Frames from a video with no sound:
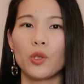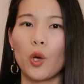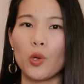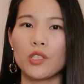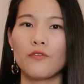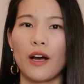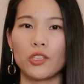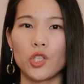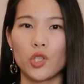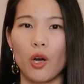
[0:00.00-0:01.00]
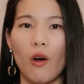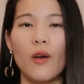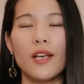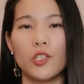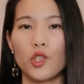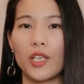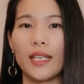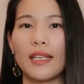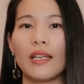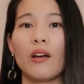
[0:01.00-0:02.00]
更多投资房的时候，你就
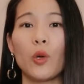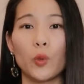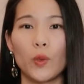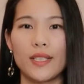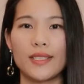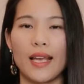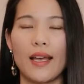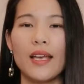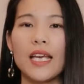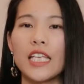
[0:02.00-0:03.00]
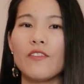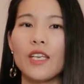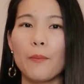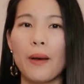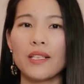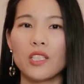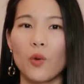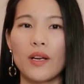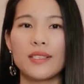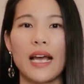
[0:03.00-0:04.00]
可以贷到更多的钱。因为一般
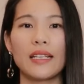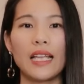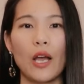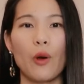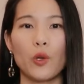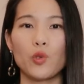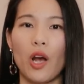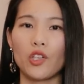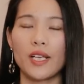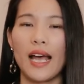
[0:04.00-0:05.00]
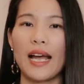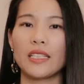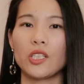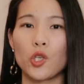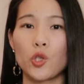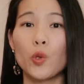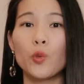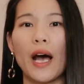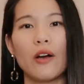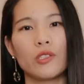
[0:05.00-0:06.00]
情况下，贷款主要是看你的
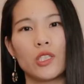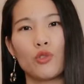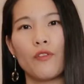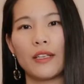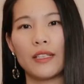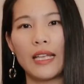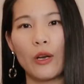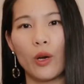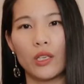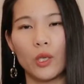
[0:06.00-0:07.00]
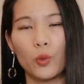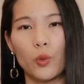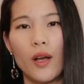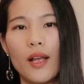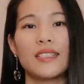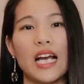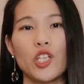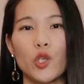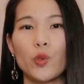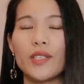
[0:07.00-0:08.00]
收入，还有自住房的贷款额度增
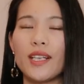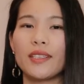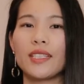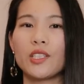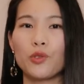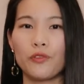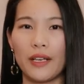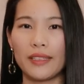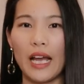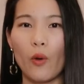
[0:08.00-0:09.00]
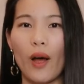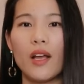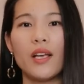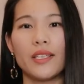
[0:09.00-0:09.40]
加收入，降低自住房贷款，